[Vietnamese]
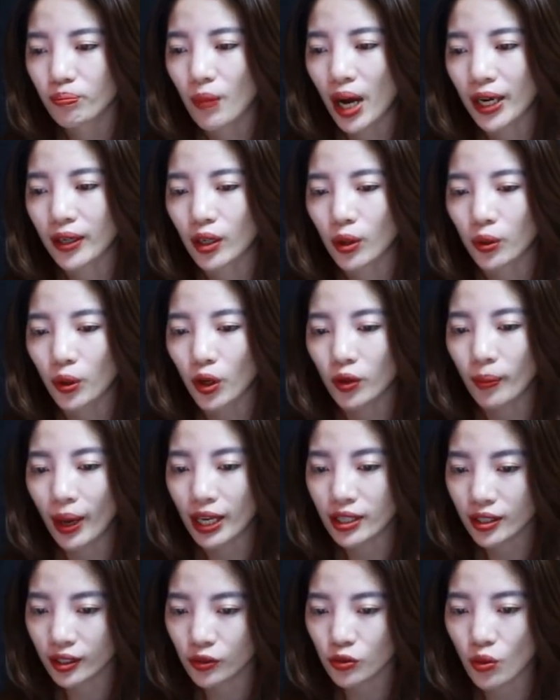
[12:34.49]
Ban đầu con
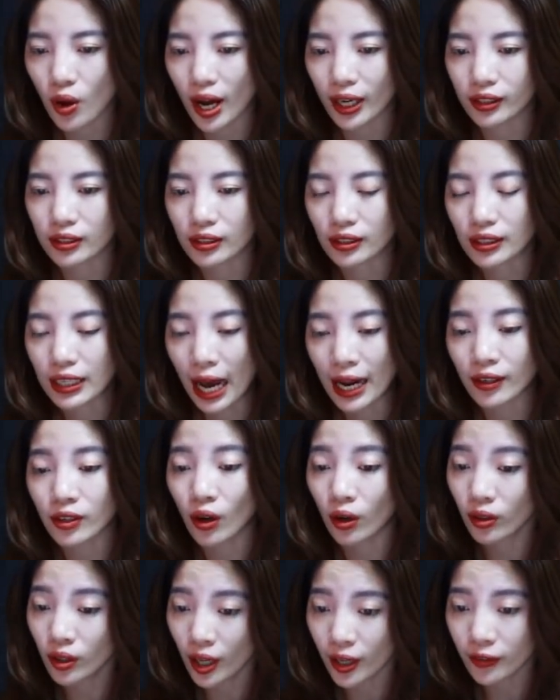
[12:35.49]
bé rất ngoan,
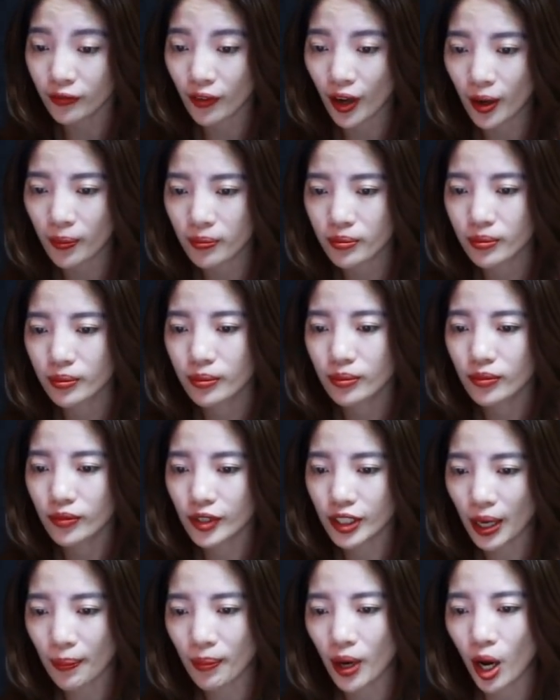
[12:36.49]
ăn nói lễ phép,
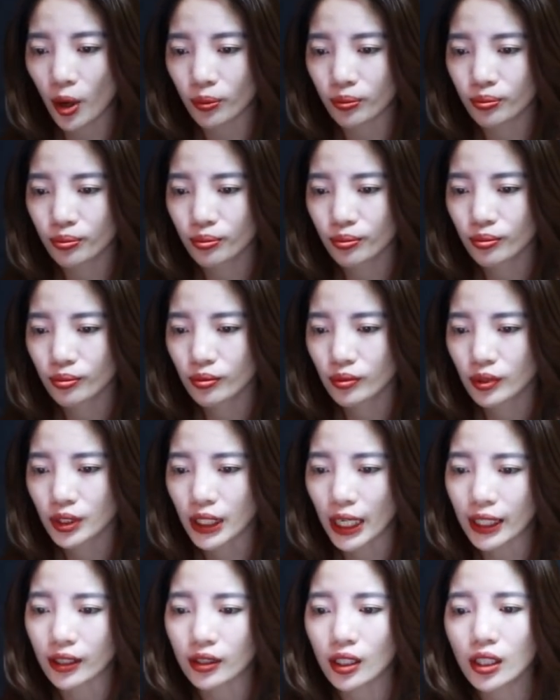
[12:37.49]
chăm học,
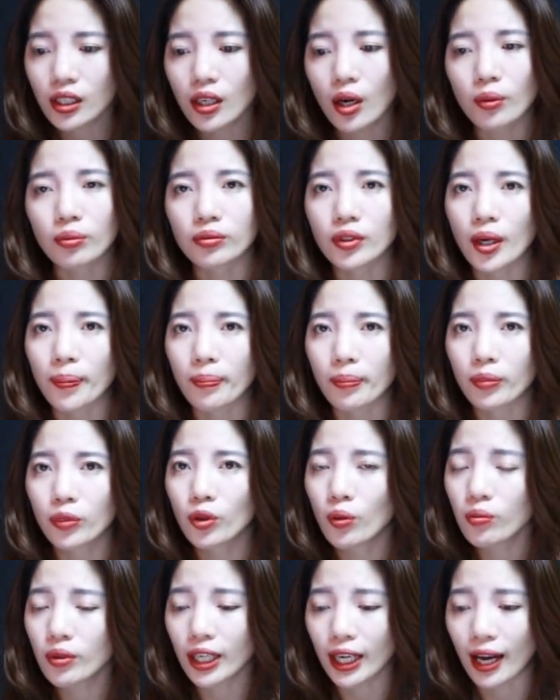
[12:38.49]
thành tích học tập
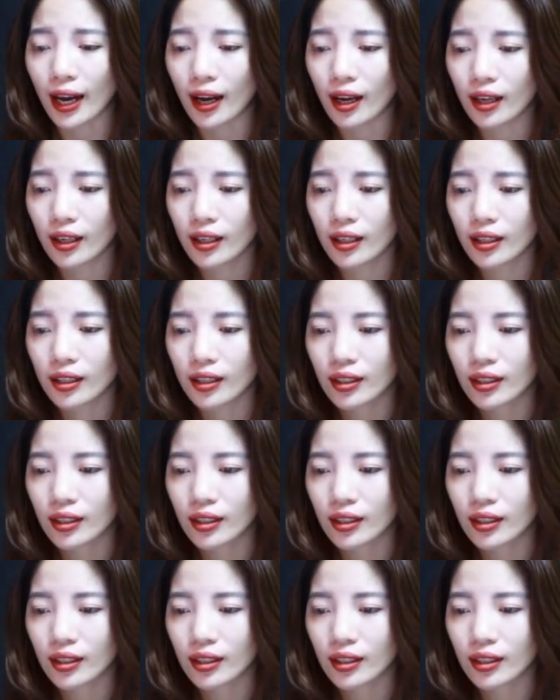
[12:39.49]
cũng khá.